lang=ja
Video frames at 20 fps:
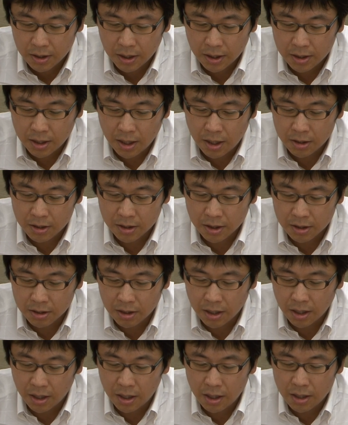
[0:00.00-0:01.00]
えさらにです
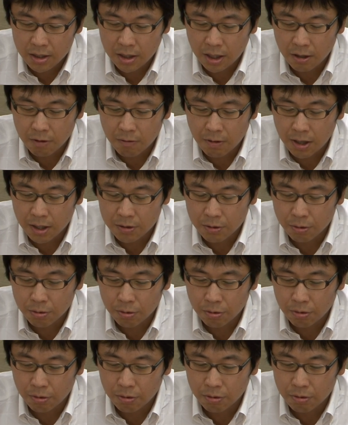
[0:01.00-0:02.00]
ね、A さんはそ
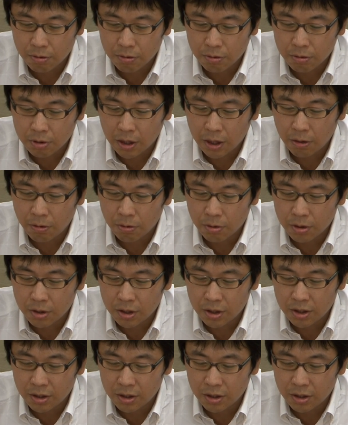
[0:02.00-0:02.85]
の請負